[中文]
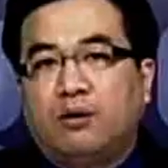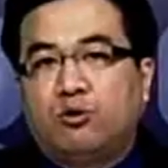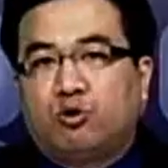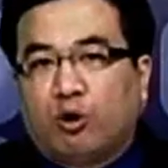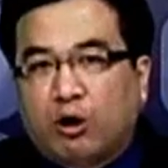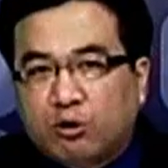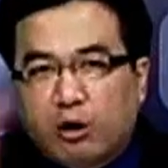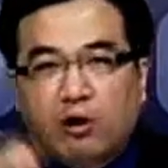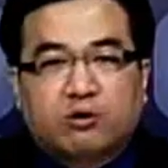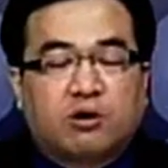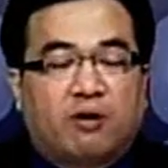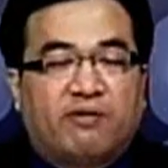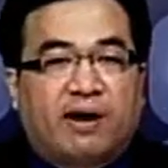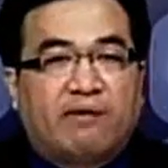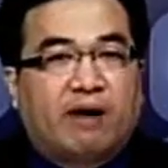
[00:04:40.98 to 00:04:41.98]
绝对有这
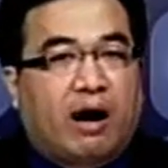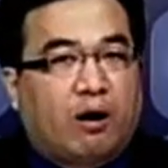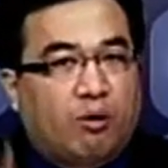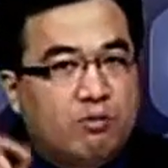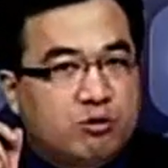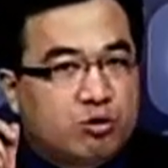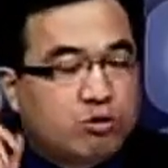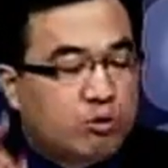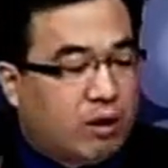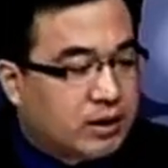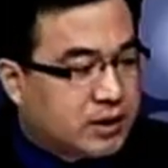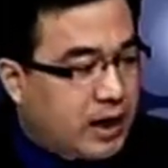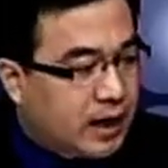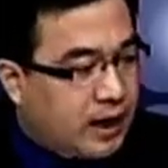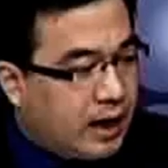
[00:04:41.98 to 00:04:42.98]
种方法。我们继续往
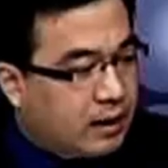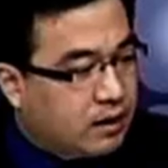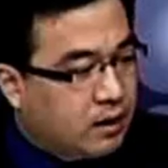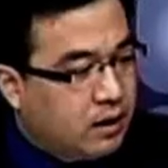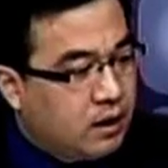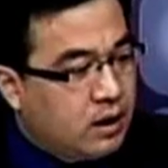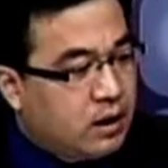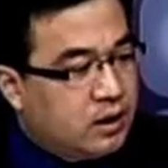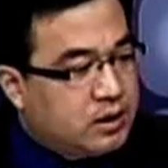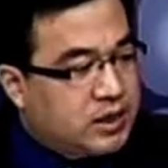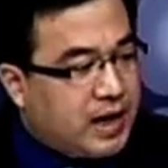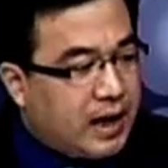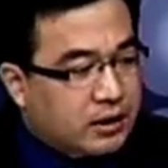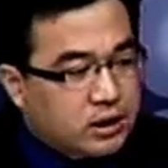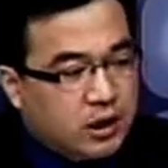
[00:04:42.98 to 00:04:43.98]
下看，
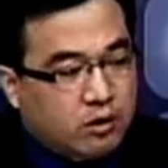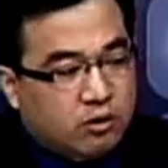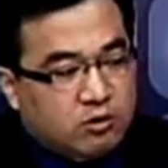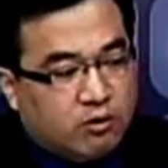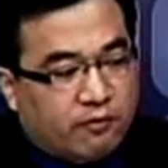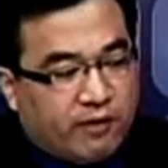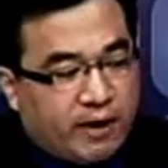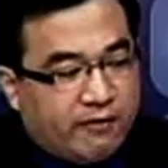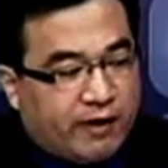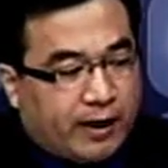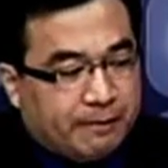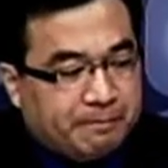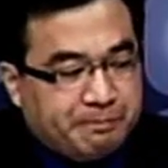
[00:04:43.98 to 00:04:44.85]
假设有一种方法，